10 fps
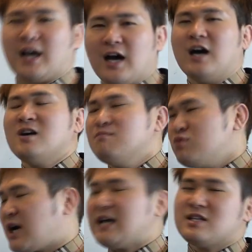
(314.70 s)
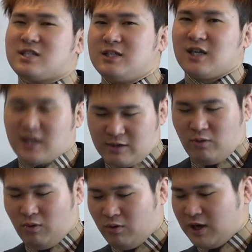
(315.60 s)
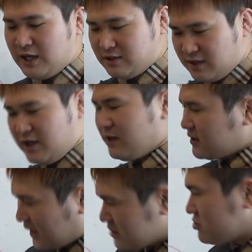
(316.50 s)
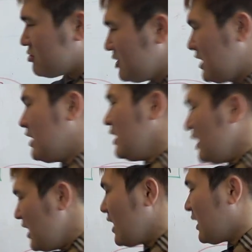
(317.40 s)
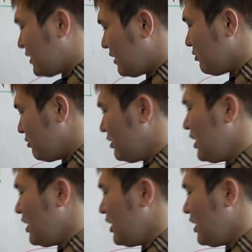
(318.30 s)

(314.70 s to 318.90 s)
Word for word: から無関心に変える方法があって単純に A 判定取る